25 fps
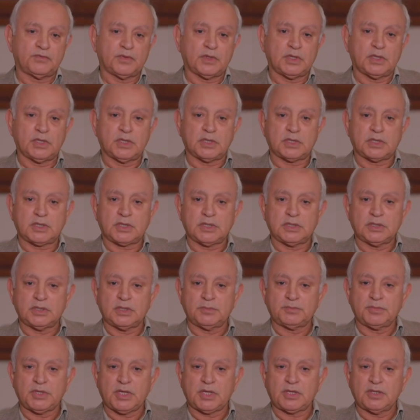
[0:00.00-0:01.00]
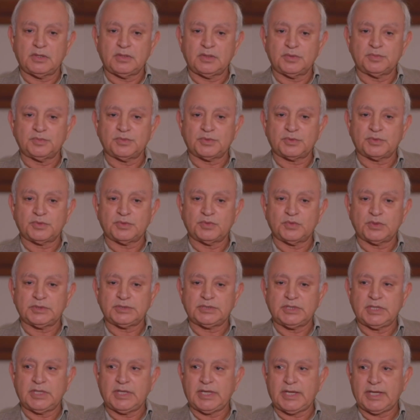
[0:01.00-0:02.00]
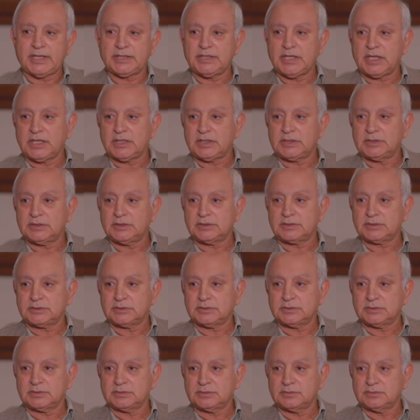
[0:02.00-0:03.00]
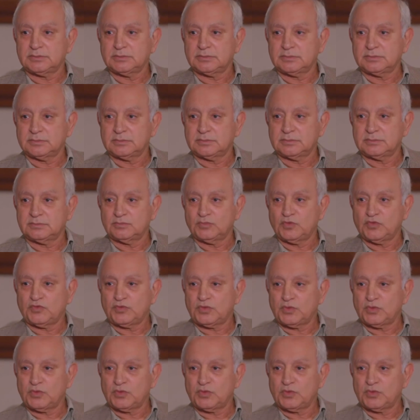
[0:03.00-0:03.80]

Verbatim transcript: فكنا بذاك العمر نودي له حدايد مو